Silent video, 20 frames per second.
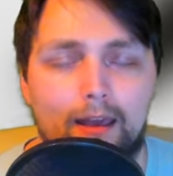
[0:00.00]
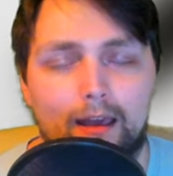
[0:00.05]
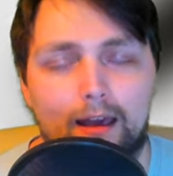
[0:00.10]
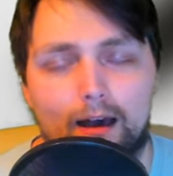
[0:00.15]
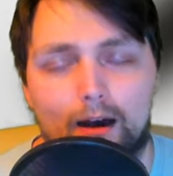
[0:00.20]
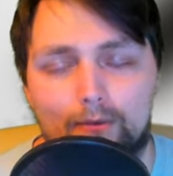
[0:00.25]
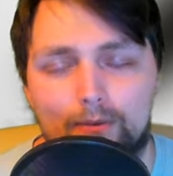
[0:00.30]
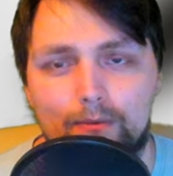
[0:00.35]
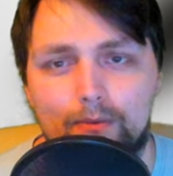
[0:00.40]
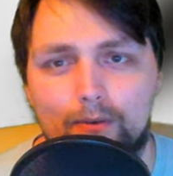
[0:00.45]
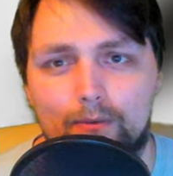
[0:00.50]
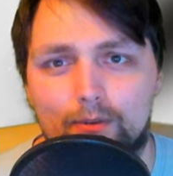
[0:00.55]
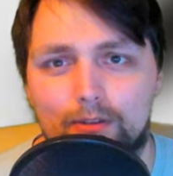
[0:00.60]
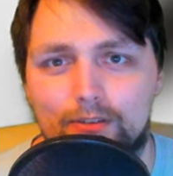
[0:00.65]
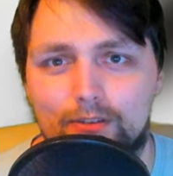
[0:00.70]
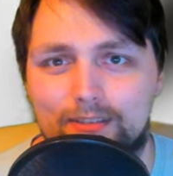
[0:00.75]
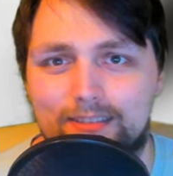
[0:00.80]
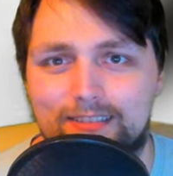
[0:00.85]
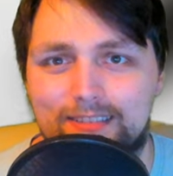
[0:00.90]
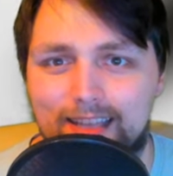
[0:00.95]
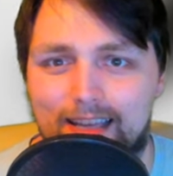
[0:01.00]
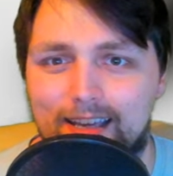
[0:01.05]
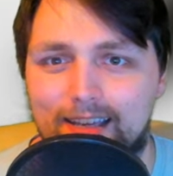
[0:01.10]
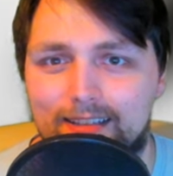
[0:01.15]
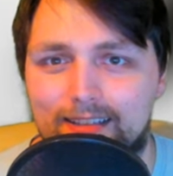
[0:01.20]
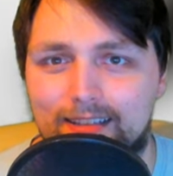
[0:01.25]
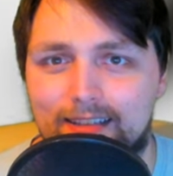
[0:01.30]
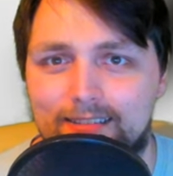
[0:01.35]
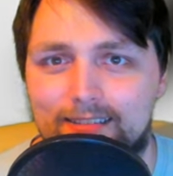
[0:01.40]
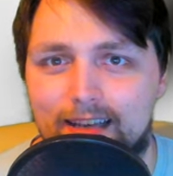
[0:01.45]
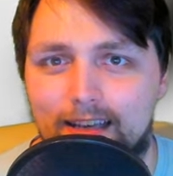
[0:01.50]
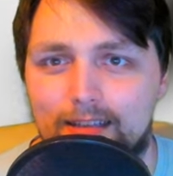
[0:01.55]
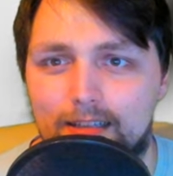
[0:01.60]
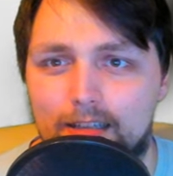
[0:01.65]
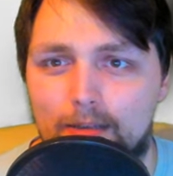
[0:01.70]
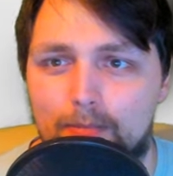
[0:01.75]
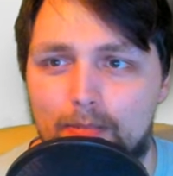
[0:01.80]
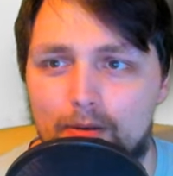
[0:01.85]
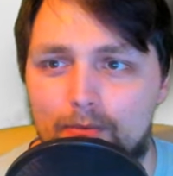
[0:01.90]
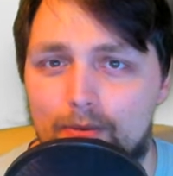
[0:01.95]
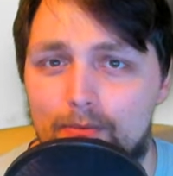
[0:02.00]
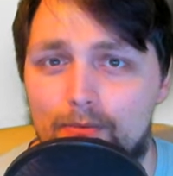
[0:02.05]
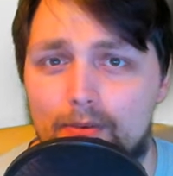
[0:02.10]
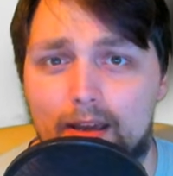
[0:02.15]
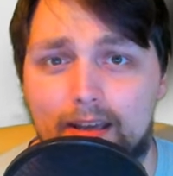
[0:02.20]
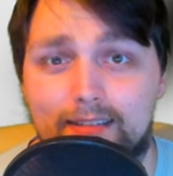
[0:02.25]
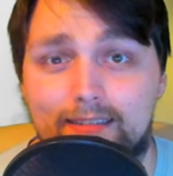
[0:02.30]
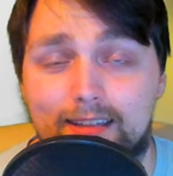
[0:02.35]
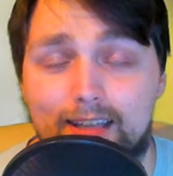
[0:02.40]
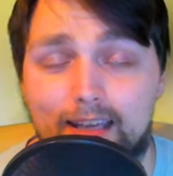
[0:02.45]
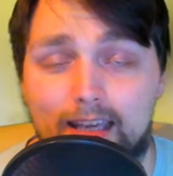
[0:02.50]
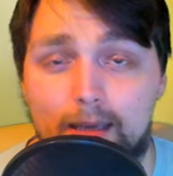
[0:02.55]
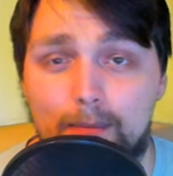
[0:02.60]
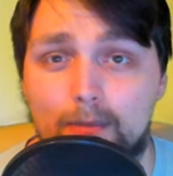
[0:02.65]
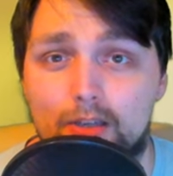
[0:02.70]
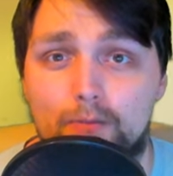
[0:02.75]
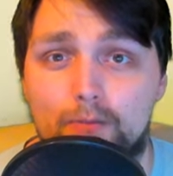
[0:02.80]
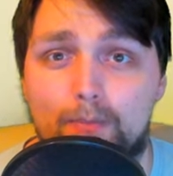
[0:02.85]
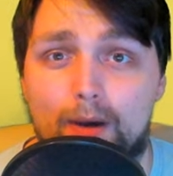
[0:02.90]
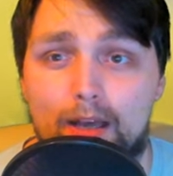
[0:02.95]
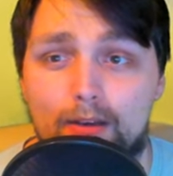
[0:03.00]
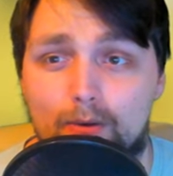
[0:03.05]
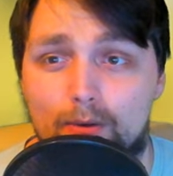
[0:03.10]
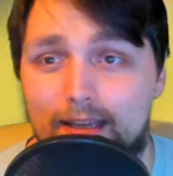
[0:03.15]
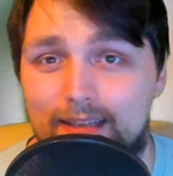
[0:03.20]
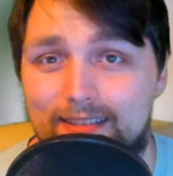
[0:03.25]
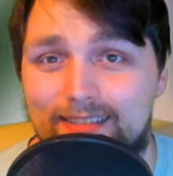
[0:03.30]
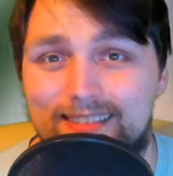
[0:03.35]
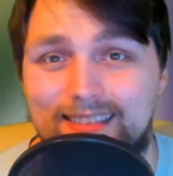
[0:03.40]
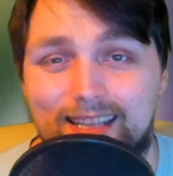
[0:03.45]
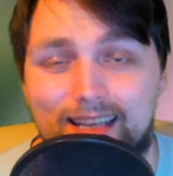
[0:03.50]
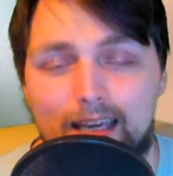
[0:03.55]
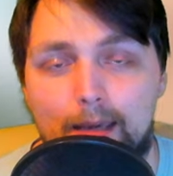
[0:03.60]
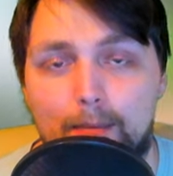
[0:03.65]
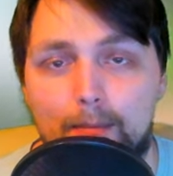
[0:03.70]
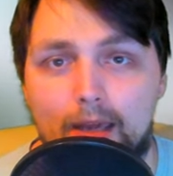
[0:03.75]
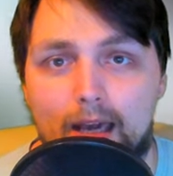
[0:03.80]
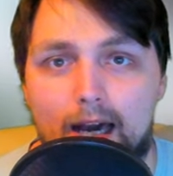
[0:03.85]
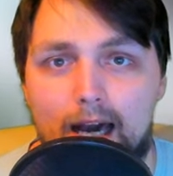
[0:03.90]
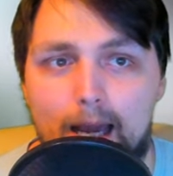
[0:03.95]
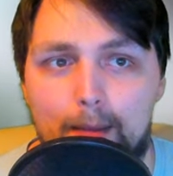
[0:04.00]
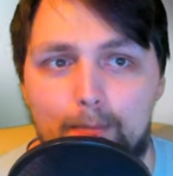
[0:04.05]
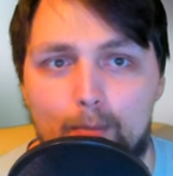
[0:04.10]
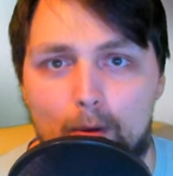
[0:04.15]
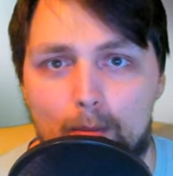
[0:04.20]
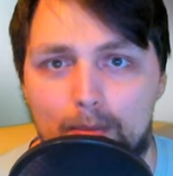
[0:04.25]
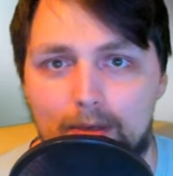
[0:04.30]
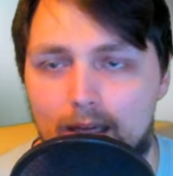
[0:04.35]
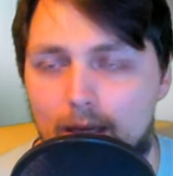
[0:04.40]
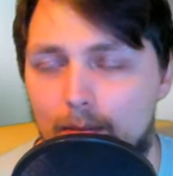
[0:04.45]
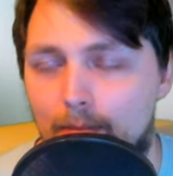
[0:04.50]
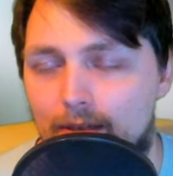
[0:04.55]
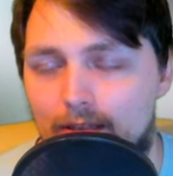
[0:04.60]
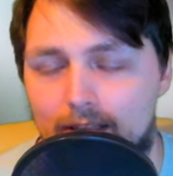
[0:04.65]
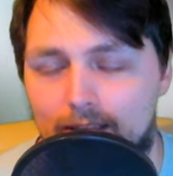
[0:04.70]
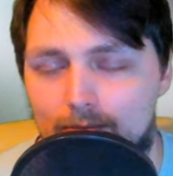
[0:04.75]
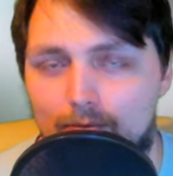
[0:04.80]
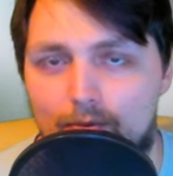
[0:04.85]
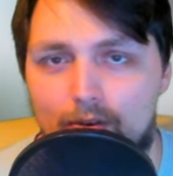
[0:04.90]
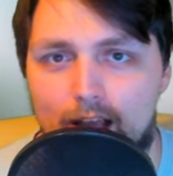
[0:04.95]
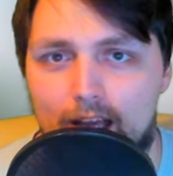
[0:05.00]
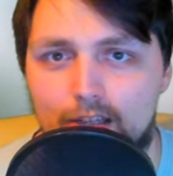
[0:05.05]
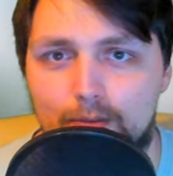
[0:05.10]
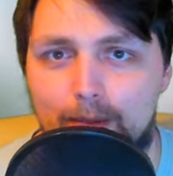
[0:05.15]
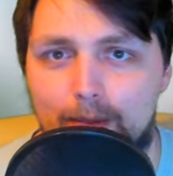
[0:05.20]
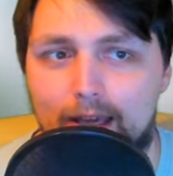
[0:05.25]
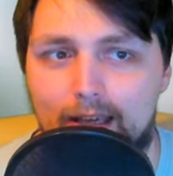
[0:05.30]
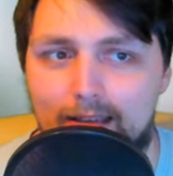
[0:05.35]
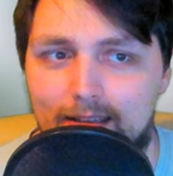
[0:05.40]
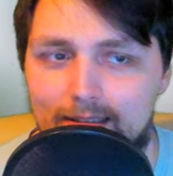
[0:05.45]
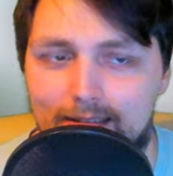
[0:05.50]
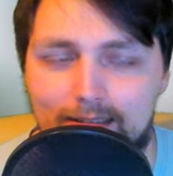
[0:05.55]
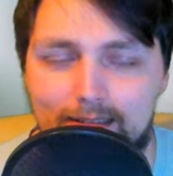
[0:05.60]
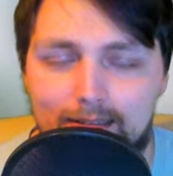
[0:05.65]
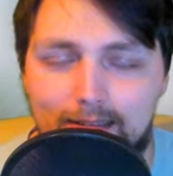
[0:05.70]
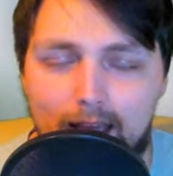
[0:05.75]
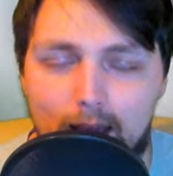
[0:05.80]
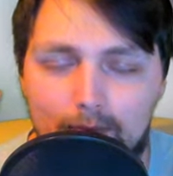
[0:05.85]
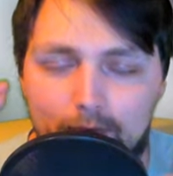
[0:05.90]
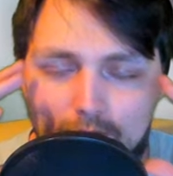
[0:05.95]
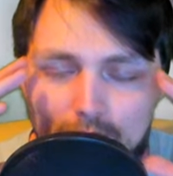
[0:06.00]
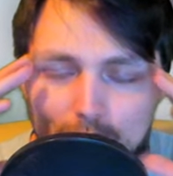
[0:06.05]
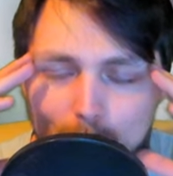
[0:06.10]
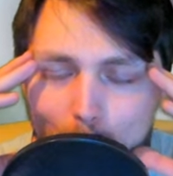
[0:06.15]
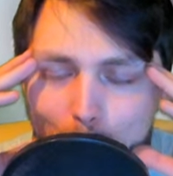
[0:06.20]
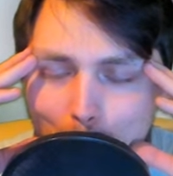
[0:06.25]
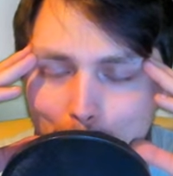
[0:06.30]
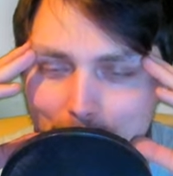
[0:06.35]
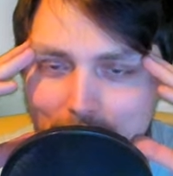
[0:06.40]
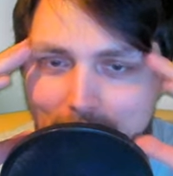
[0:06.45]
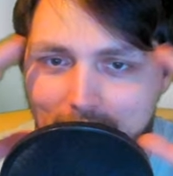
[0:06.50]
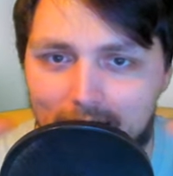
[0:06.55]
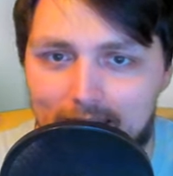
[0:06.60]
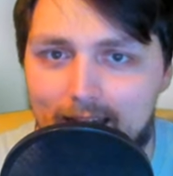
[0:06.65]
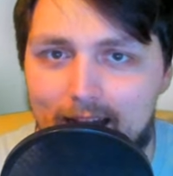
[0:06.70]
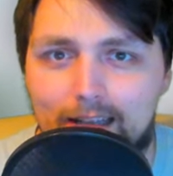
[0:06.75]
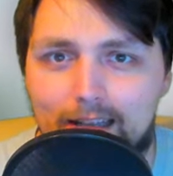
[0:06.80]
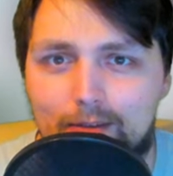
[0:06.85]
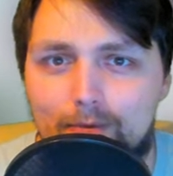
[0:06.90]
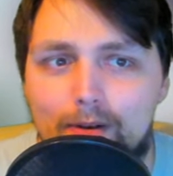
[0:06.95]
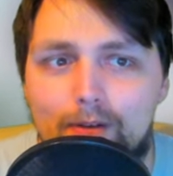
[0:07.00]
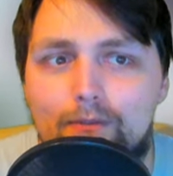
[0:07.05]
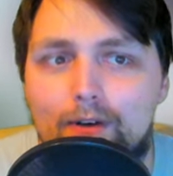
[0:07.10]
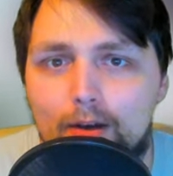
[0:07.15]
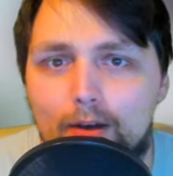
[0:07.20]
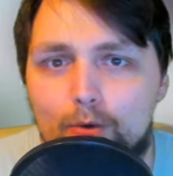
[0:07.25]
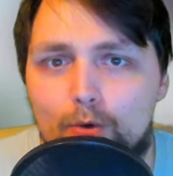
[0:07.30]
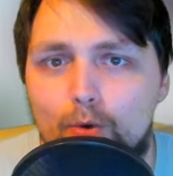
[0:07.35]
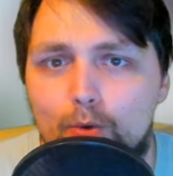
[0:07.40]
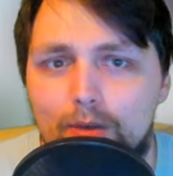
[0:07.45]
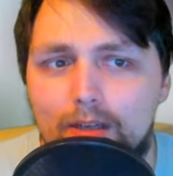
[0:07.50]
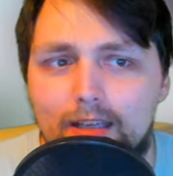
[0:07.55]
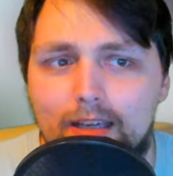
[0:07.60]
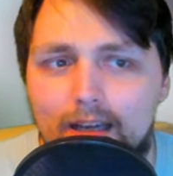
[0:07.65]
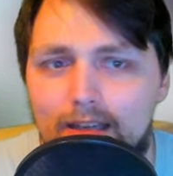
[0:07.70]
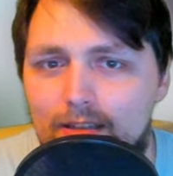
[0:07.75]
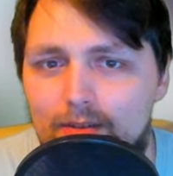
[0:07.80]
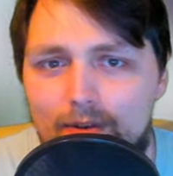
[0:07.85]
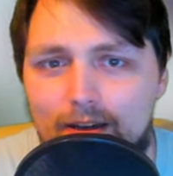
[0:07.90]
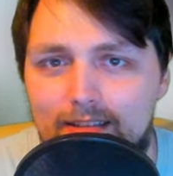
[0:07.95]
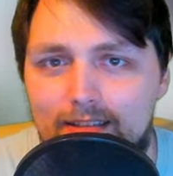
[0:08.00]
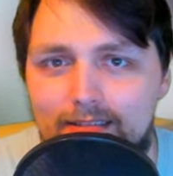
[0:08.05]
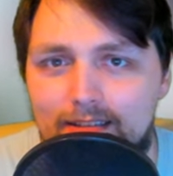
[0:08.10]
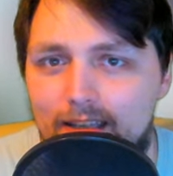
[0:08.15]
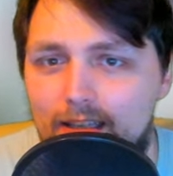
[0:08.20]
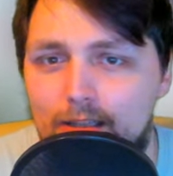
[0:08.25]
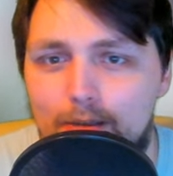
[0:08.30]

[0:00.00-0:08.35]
Auf jeden Fall wird es noch sehr interessant. Ich bin auf jeden Fall extrem gespannt und extrem gehypt momentan mit diesem Flashback. Es ist einfach so mega geil. Ich will Wano Kuni gar nicht weiter sehen.